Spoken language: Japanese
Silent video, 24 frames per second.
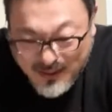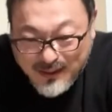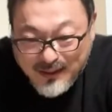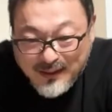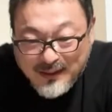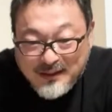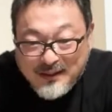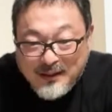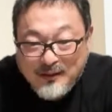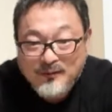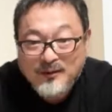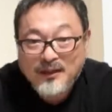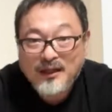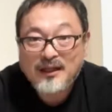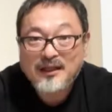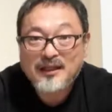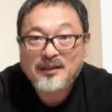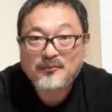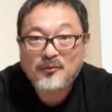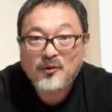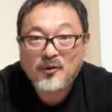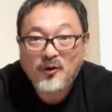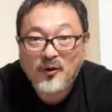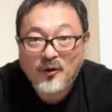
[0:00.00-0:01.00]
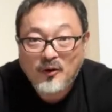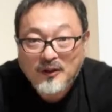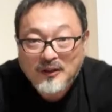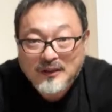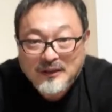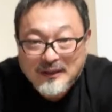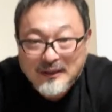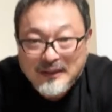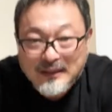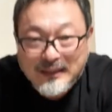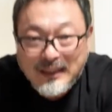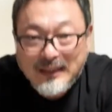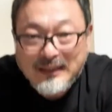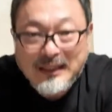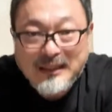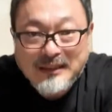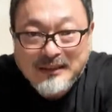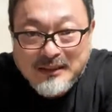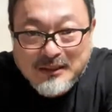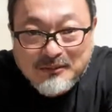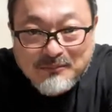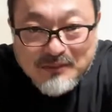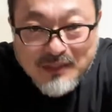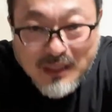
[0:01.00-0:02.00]
映画の中でもかなり
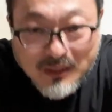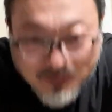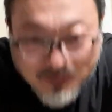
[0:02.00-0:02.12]
地味だ